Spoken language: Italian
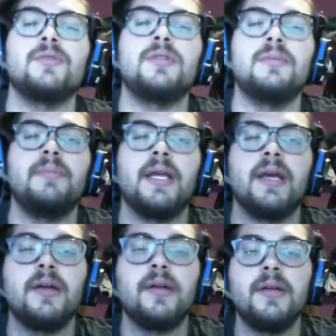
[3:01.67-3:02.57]
Briga.
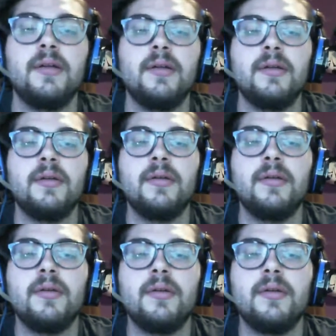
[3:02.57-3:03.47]

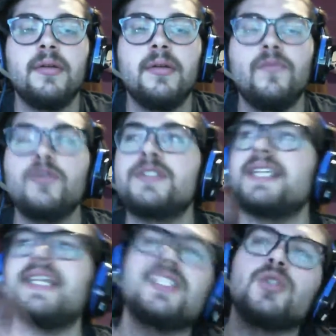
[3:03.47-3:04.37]
Forse
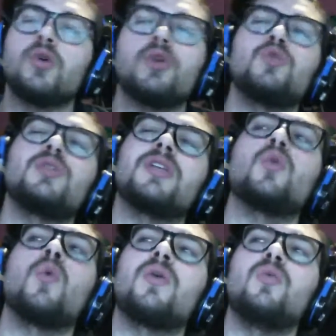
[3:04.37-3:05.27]
adesso ho insultato
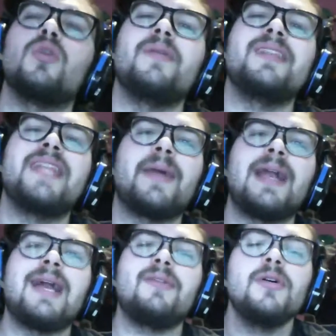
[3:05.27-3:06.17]
qualcuno mentre
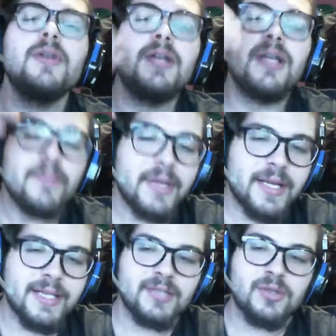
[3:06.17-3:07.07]
parlavo
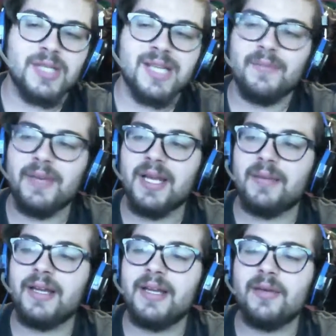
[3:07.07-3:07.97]
perché si ascoltava Briga,
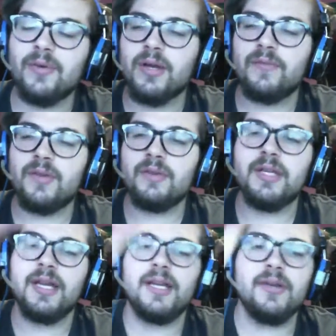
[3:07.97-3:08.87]
ma quello che volevo
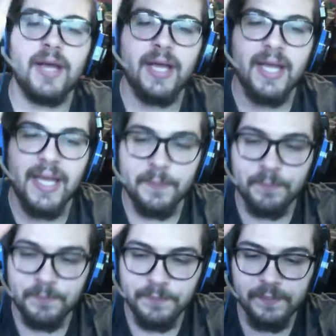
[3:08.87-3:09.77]
dire io è che
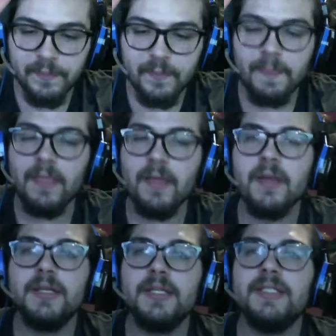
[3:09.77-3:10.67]

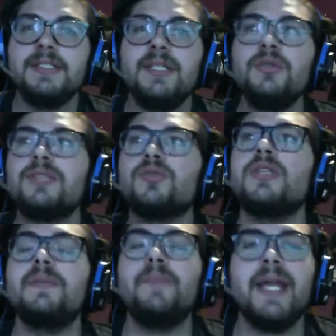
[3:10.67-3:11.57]
se tu ti
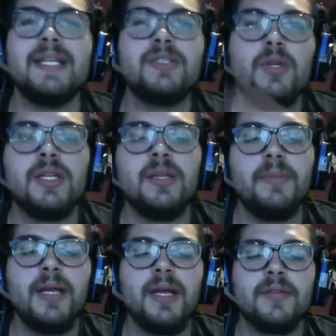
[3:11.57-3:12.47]
ascolti Briga, ascoltate
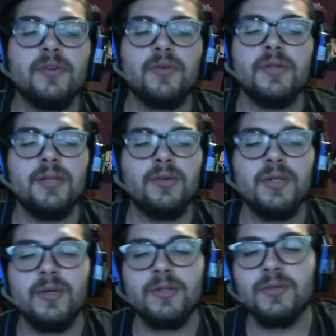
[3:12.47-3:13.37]
Briga, sono contento che
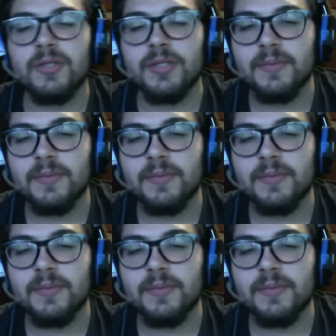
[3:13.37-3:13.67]
te lo ascolti.